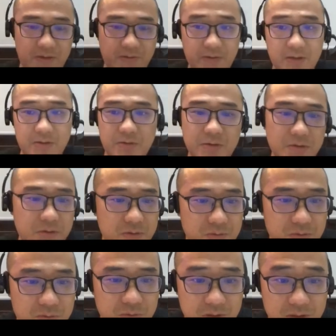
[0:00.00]
稳的去去
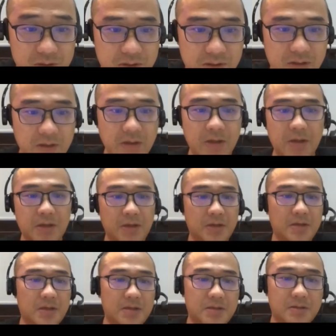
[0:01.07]
做这个事情。
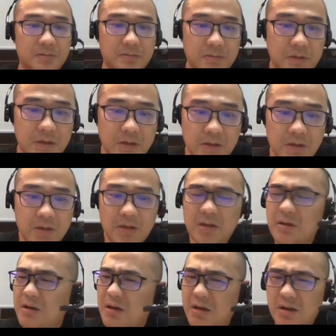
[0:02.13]
那，
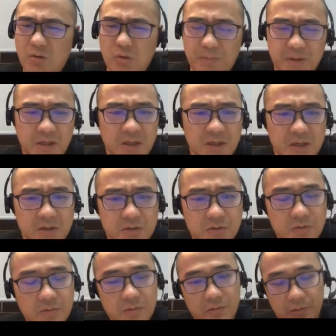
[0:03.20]
呃，我们的
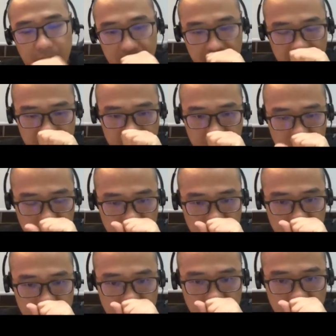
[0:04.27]
我们的
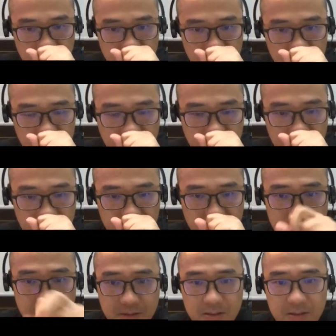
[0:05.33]
嗯电脑
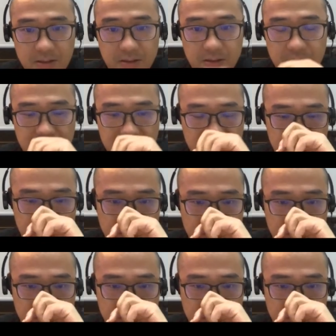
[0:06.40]
当时这个测试的这